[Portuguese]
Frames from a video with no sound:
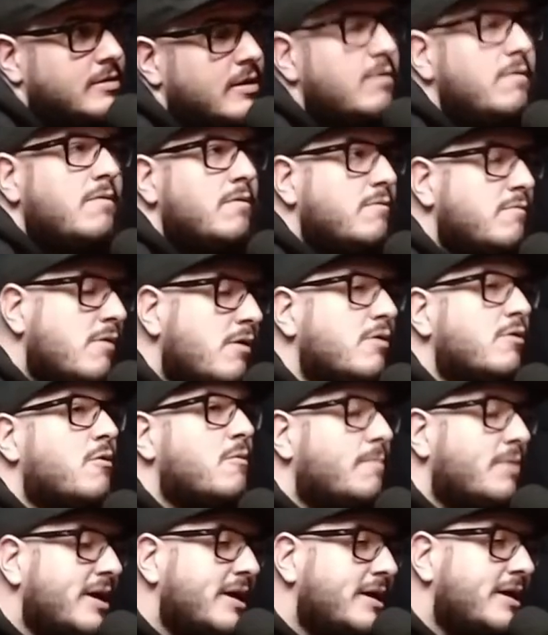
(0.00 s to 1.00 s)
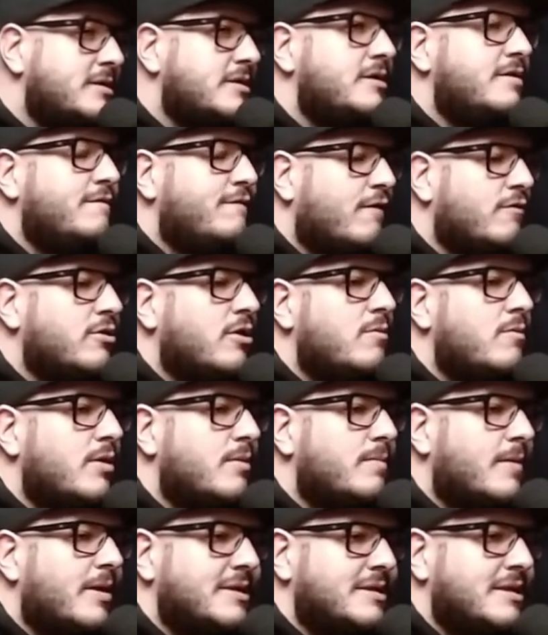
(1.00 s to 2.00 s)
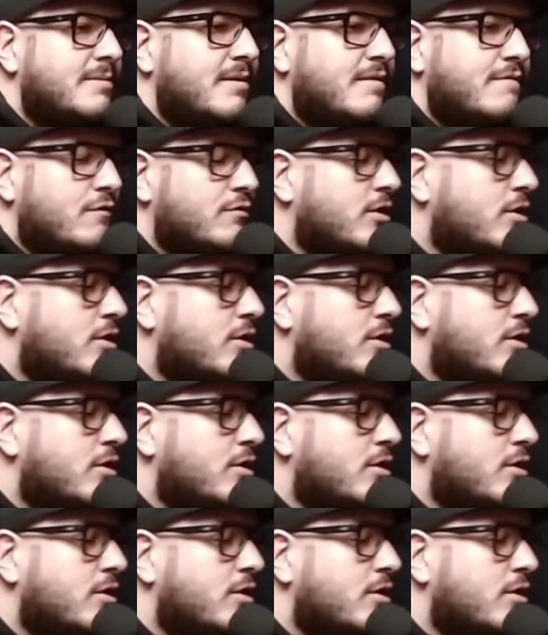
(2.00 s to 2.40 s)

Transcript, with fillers: Não, eu comprei antes de faltar um ano pro casamento.